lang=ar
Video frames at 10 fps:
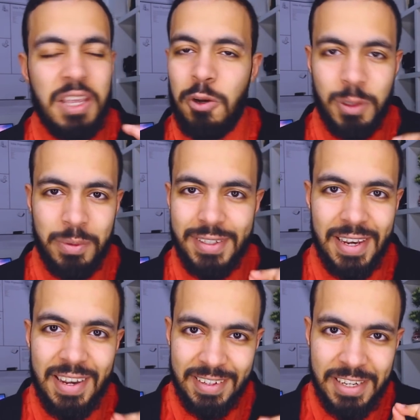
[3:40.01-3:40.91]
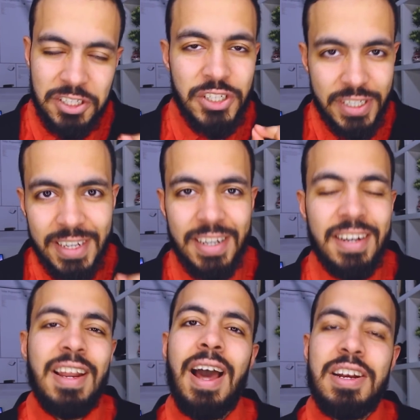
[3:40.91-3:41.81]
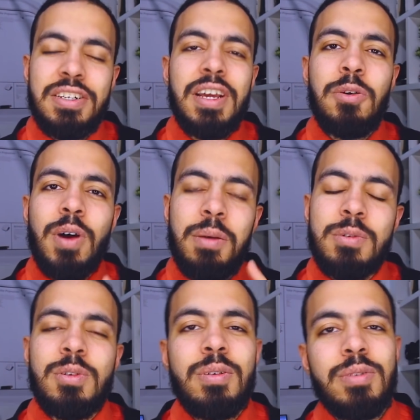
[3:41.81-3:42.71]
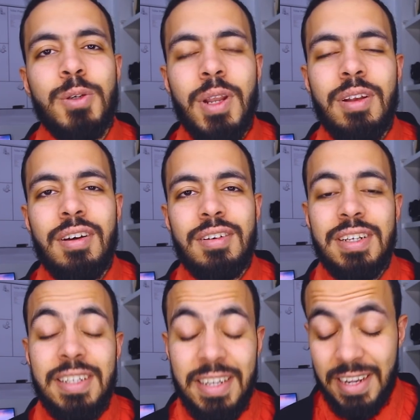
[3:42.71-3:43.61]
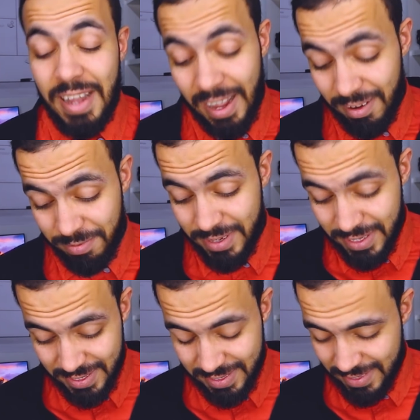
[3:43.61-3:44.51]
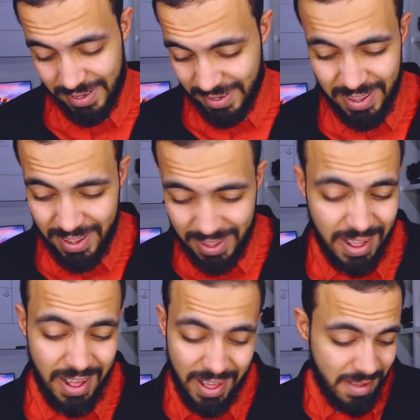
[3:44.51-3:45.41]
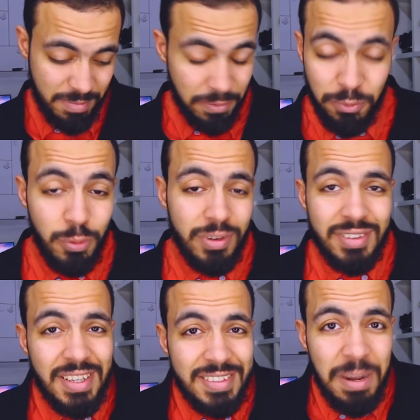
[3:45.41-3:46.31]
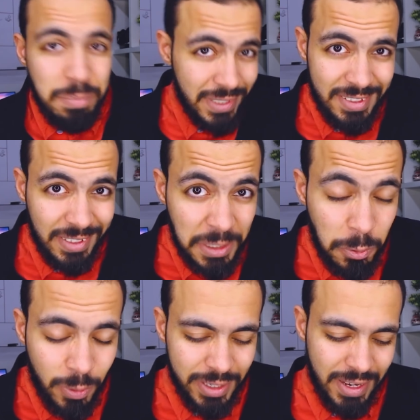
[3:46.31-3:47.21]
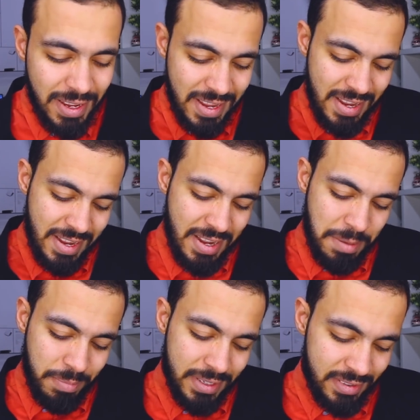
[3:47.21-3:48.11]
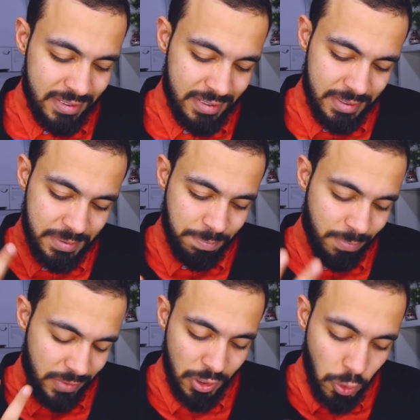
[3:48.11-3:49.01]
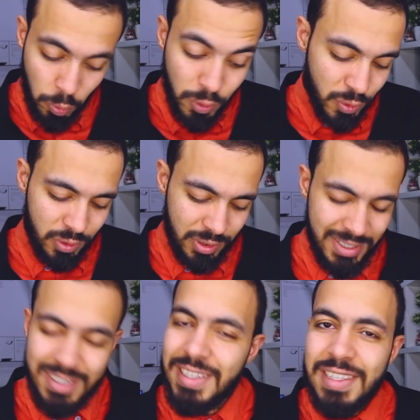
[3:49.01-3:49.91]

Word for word: يعني طبعا ده ده الشيء اللي علشانه انا بصور الفيديو ده النهارده ان انا حرفيا مقفول ساعات بتحصل لنا كلنا بس الكوتس